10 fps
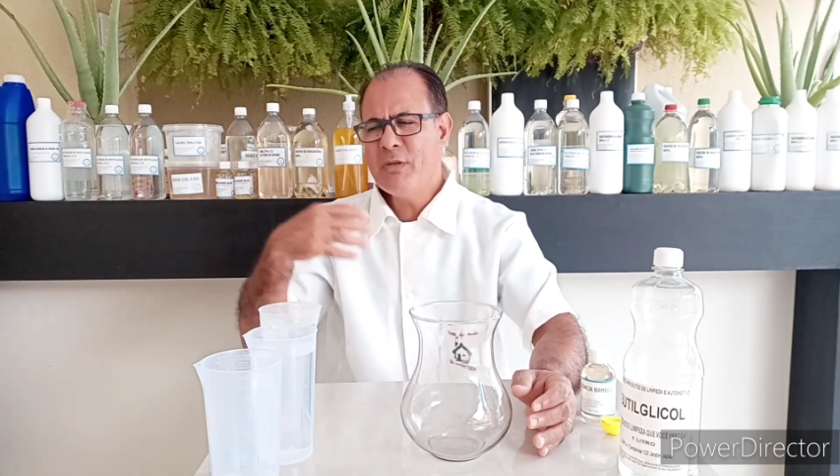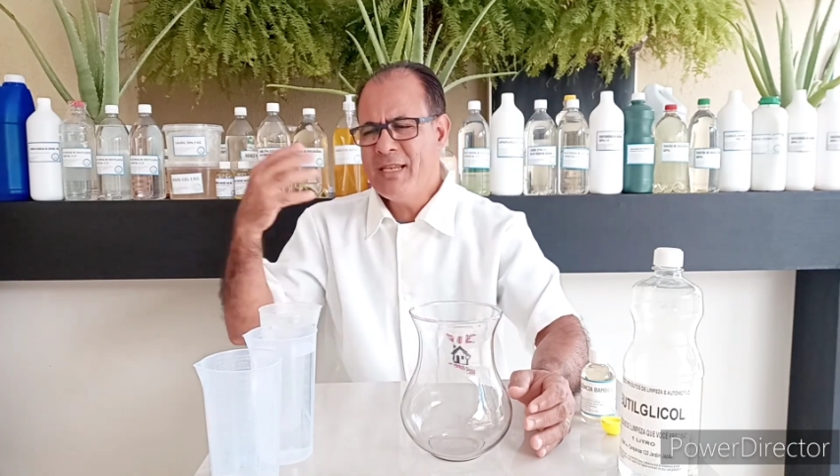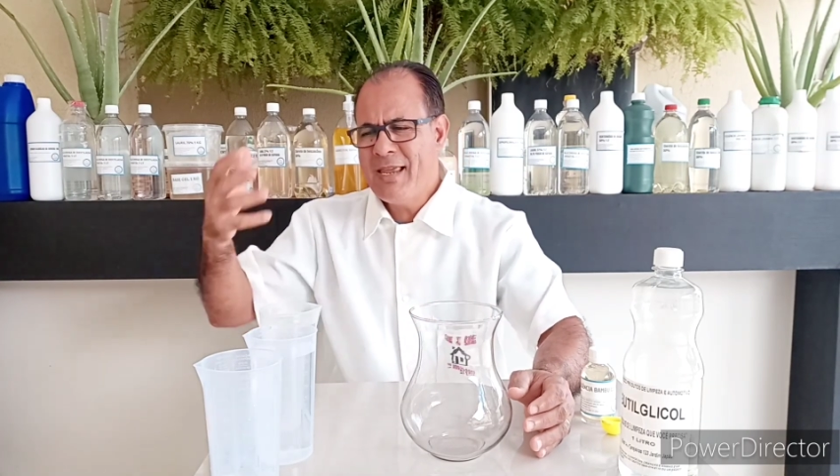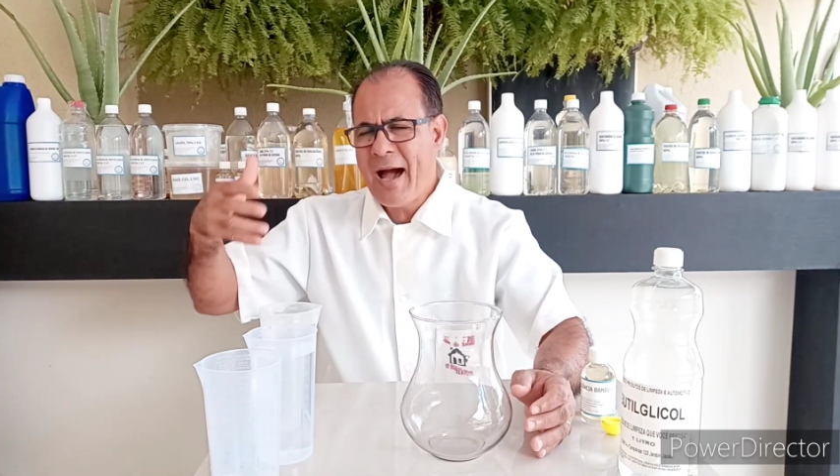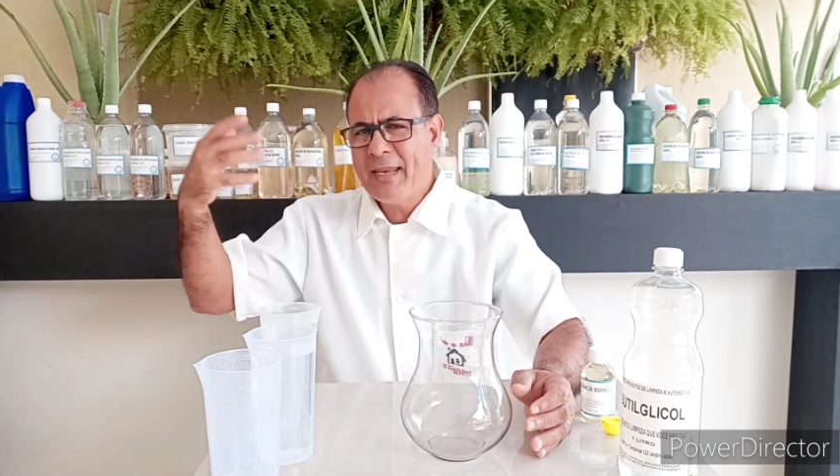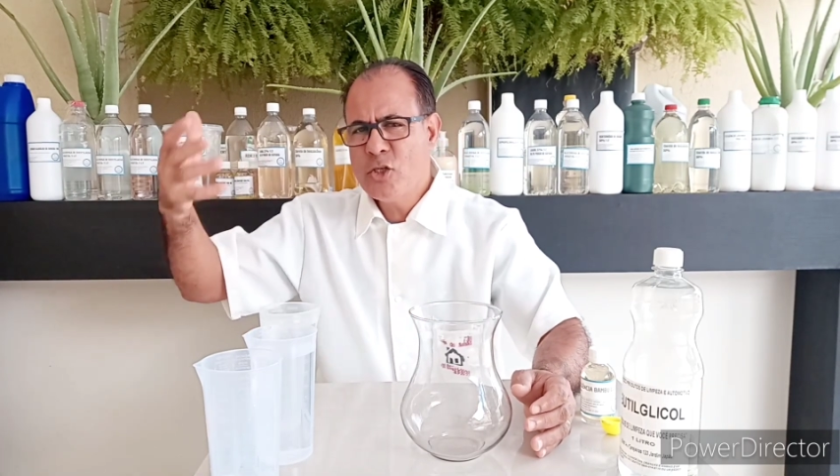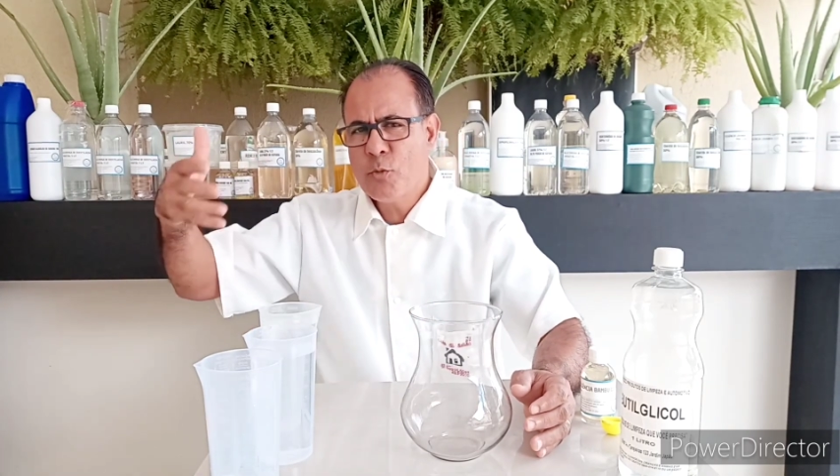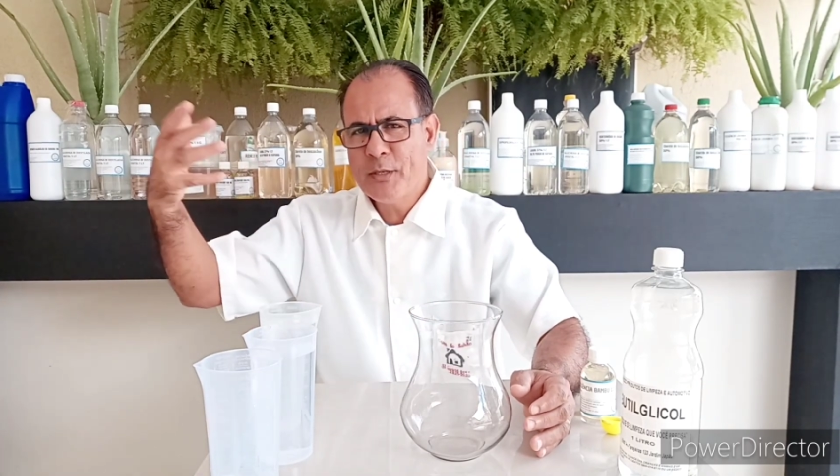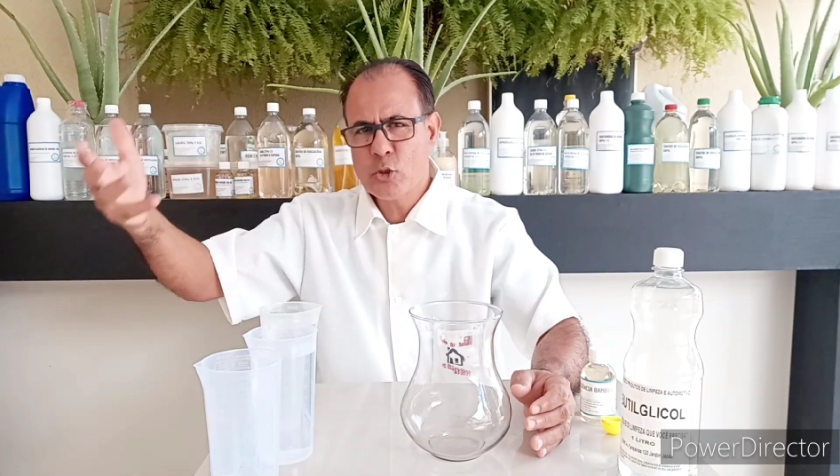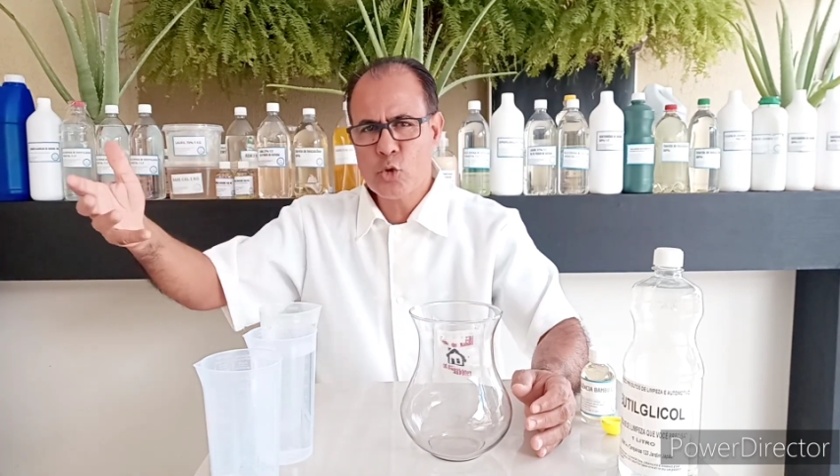milhares de
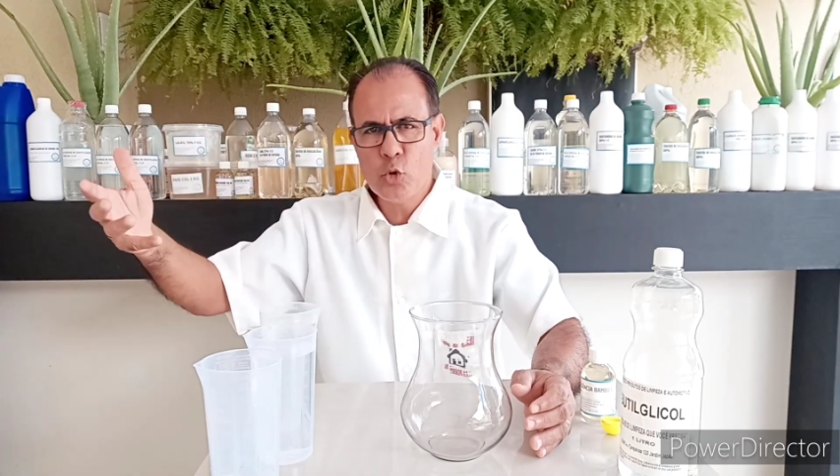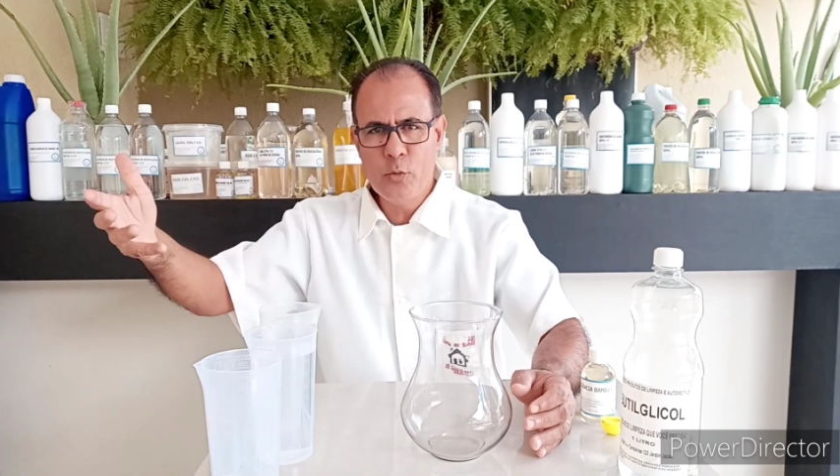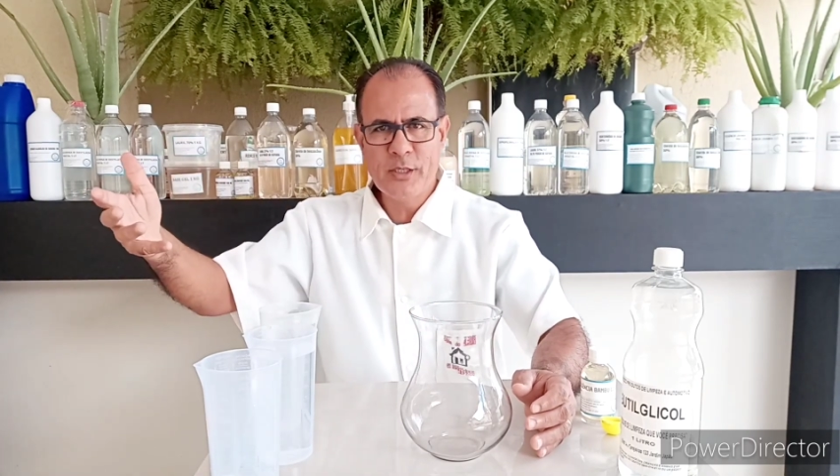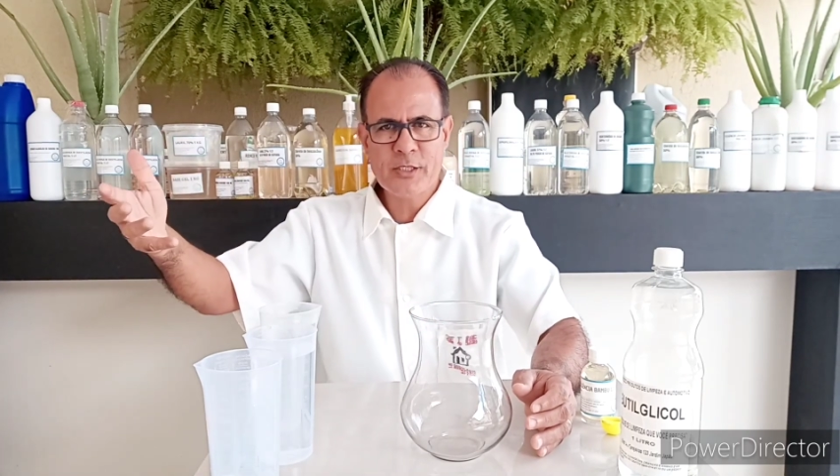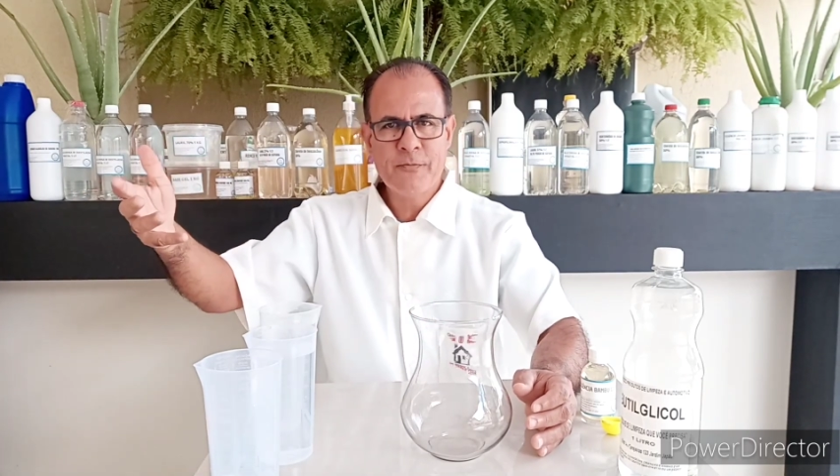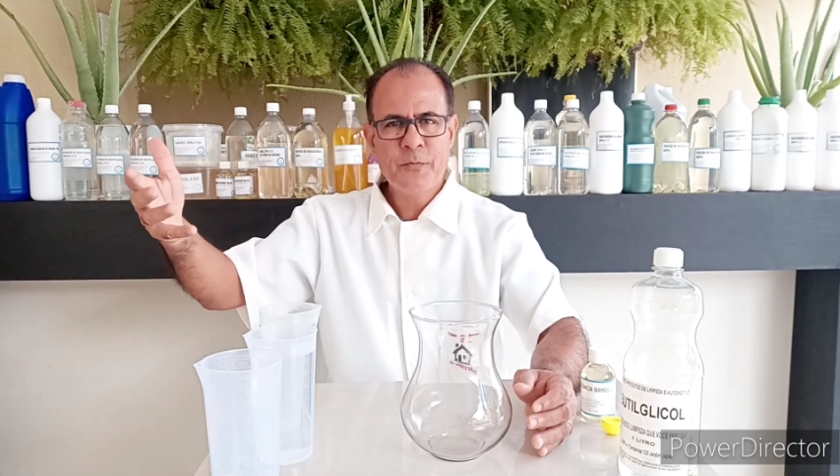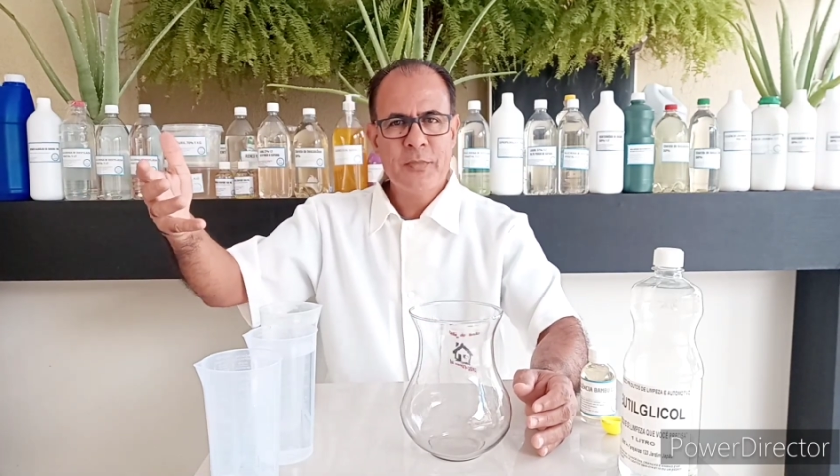pessoas